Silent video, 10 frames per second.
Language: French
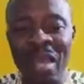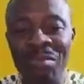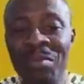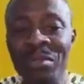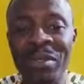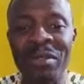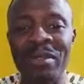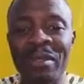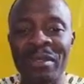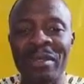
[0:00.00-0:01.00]
En même temps,
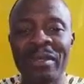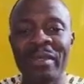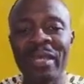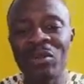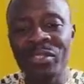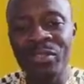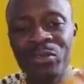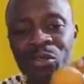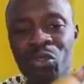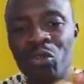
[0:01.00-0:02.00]
il y a aussi
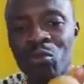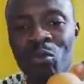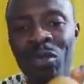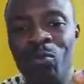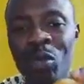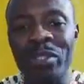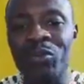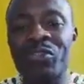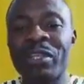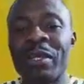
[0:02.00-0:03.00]
une seconde boîte,
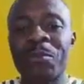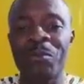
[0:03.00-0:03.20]
de ça.